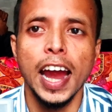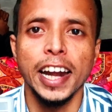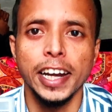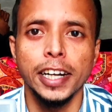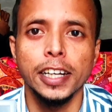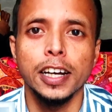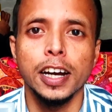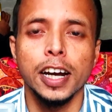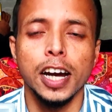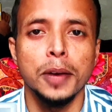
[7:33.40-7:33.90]

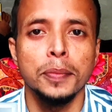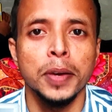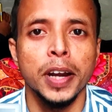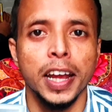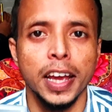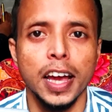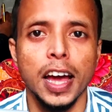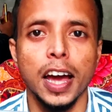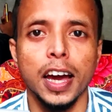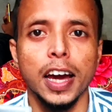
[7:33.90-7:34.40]
एडिट का काम
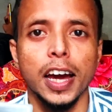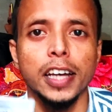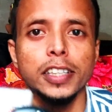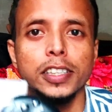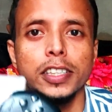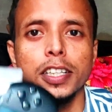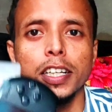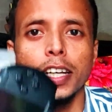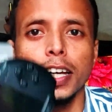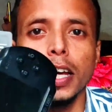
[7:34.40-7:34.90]
रह गया
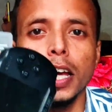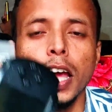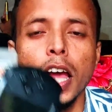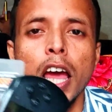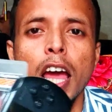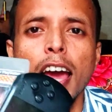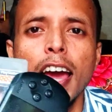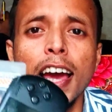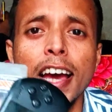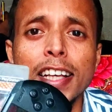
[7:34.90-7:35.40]
गाइस ठीक है
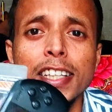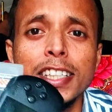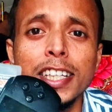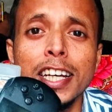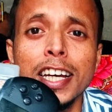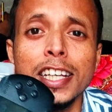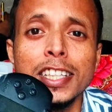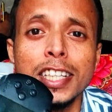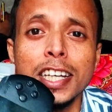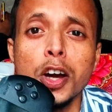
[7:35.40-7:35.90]

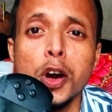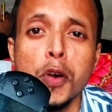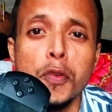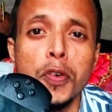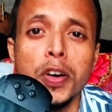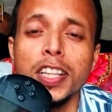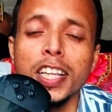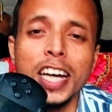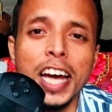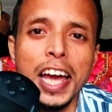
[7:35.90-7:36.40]
ऐसे ऐसे
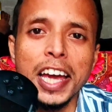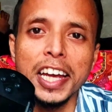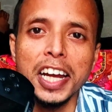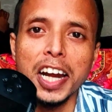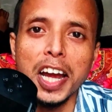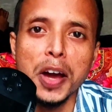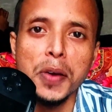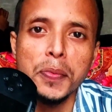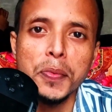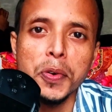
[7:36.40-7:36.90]
ऑफर दिखाएंगे
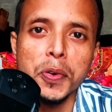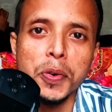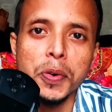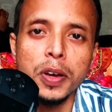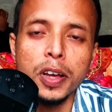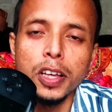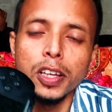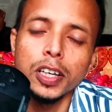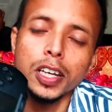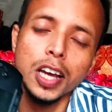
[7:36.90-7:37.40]
ना आपको
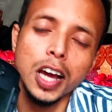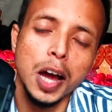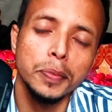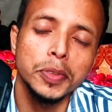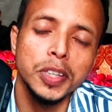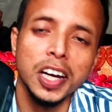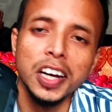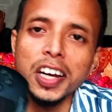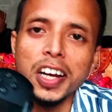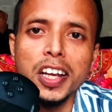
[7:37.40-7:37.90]
कि
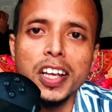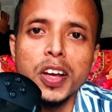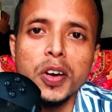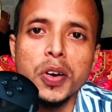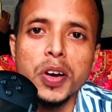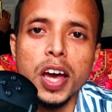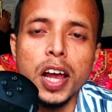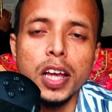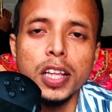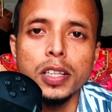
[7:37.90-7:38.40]
आप दंग रह
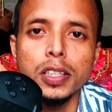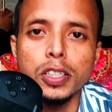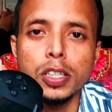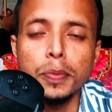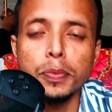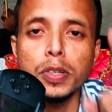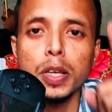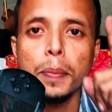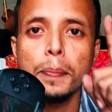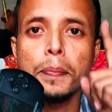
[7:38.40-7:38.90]
जाओगे यार
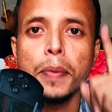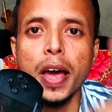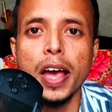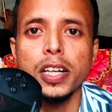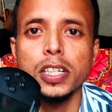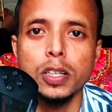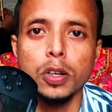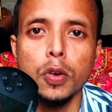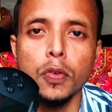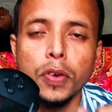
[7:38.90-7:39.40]
सबसे
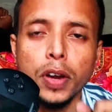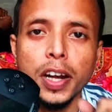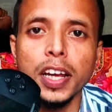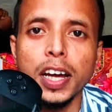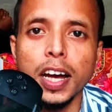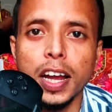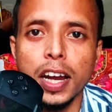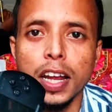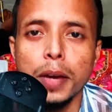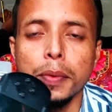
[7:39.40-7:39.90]
बेस्ट ऑफर
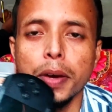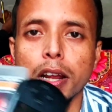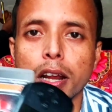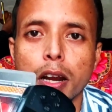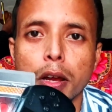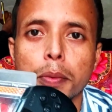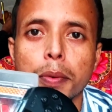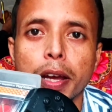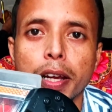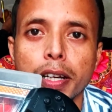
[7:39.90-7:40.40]
निकाले हमारे
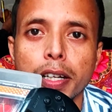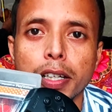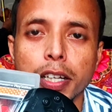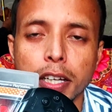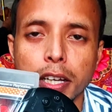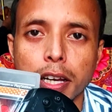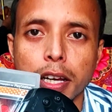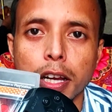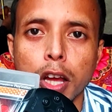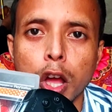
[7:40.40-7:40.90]
रवि भाई ने
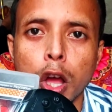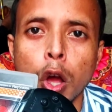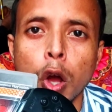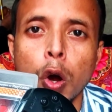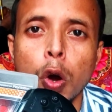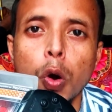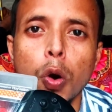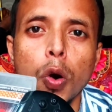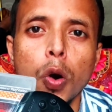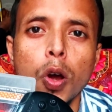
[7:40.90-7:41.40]
ठीक है
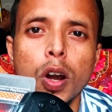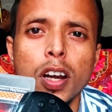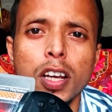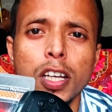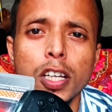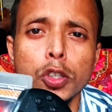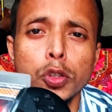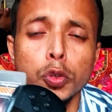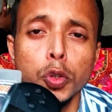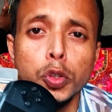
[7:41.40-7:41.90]
और
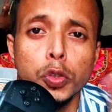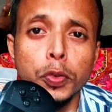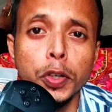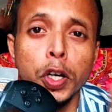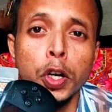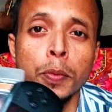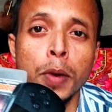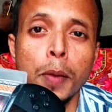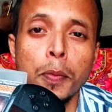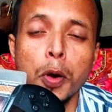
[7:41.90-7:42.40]
इस उस
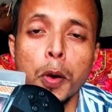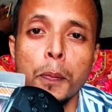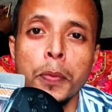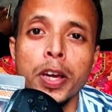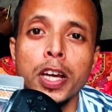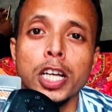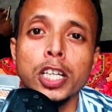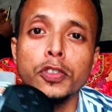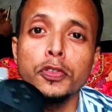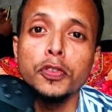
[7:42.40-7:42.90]
वीडियो में आपको
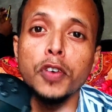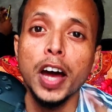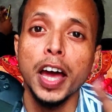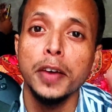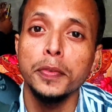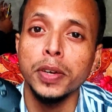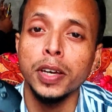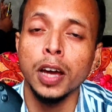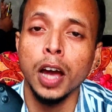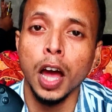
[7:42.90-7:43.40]
पी एस
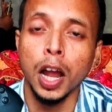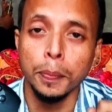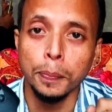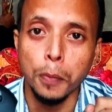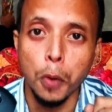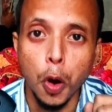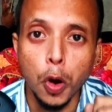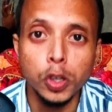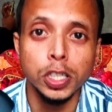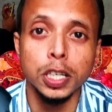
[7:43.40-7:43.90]
फाइव की
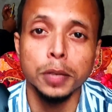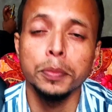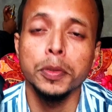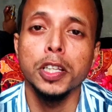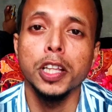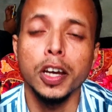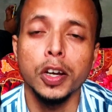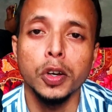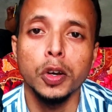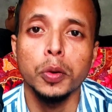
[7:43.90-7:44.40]
अनबॉक्सिंग
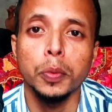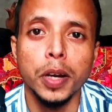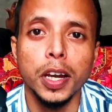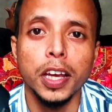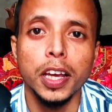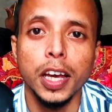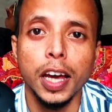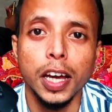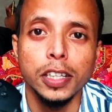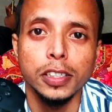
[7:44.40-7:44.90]
भी देखने को
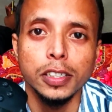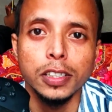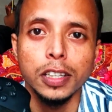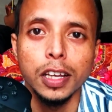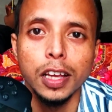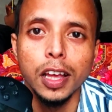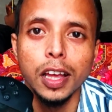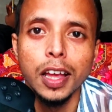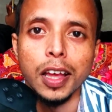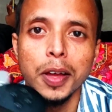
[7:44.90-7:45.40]
मिलेगी
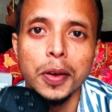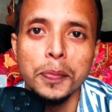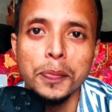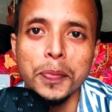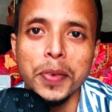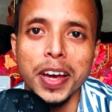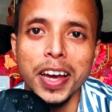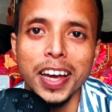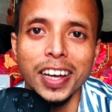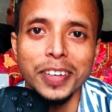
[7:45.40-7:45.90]
गाइज
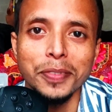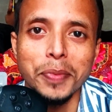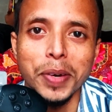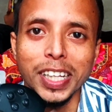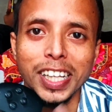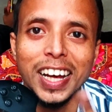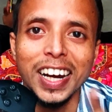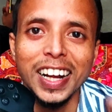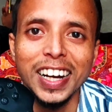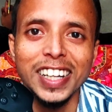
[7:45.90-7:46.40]
मैं
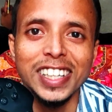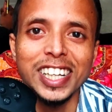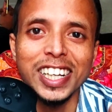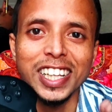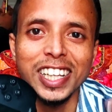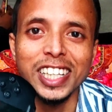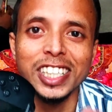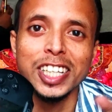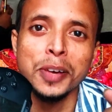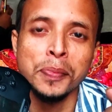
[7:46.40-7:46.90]
बताना नहीं
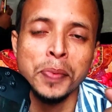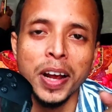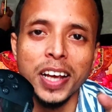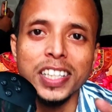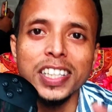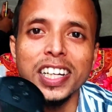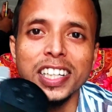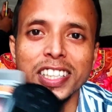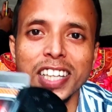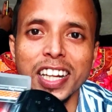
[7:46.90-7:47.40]
चाहता था
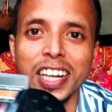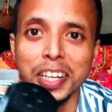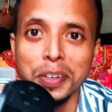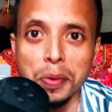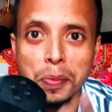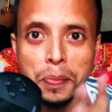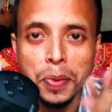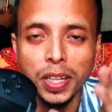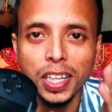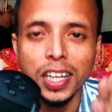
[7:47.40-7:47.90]
सरप्राइज़ देना चाहता
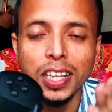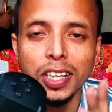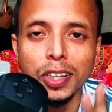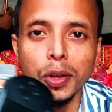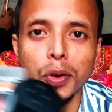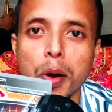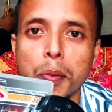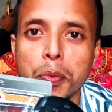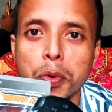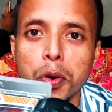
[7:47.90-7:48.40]
लेकिन मैं बता
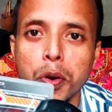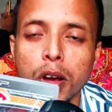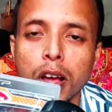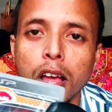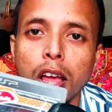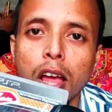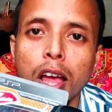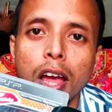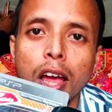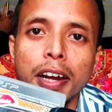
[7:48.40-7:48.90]
देता हूँ आपको
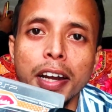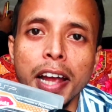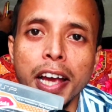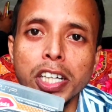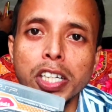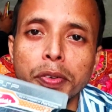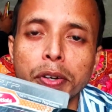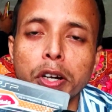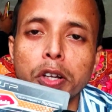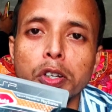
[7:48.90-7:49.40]

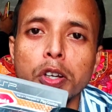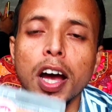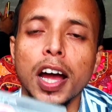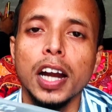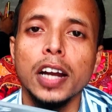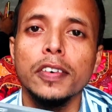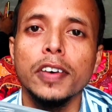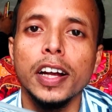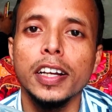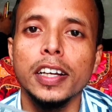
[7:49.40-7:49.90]
नेक्स्ट वीडियो जो
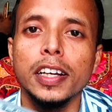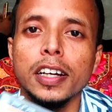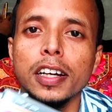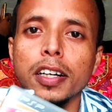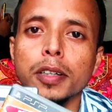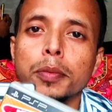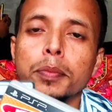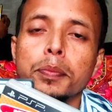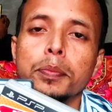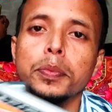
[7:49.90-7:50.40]
आने वाली है
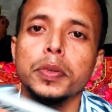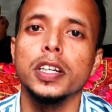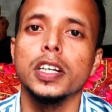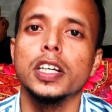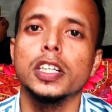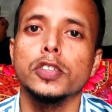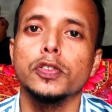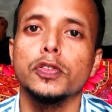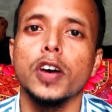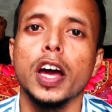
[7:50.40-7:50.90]
ना पी
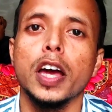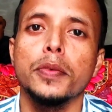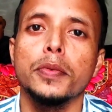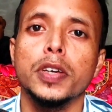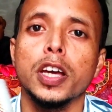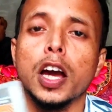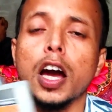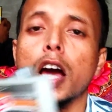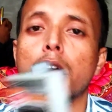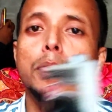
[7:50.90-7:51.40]
एस फाइव
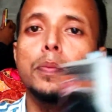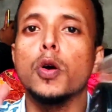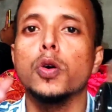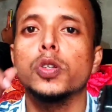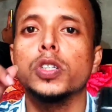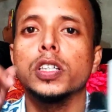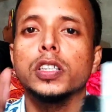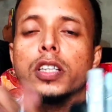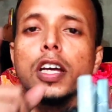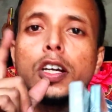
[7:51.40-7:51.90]
की
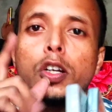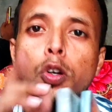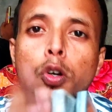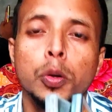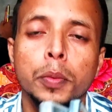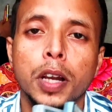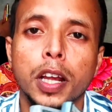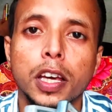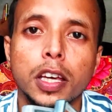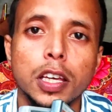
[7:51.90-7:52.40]
अनबॉक्सिंग देखने
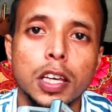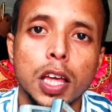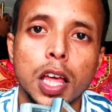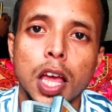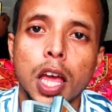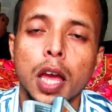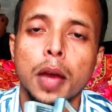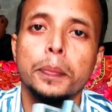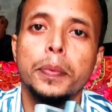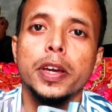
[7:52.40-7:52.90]
को मिलेगी
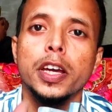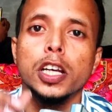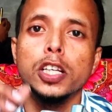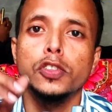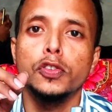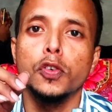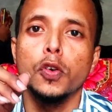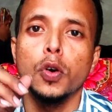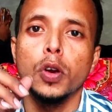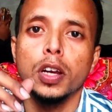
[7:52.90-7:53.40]
पी
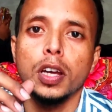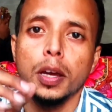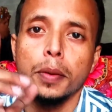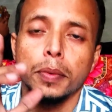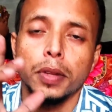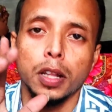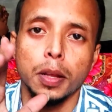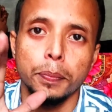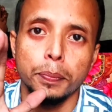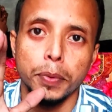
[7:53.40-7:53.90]
एस फोर के
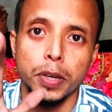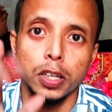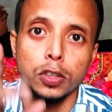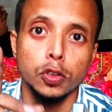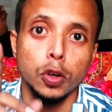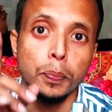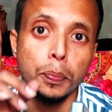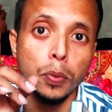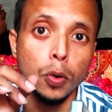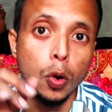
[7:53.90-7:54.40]
मतलब पी एस
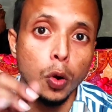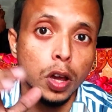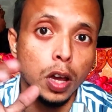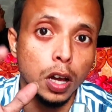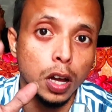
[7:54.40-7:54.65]
फोर प्रो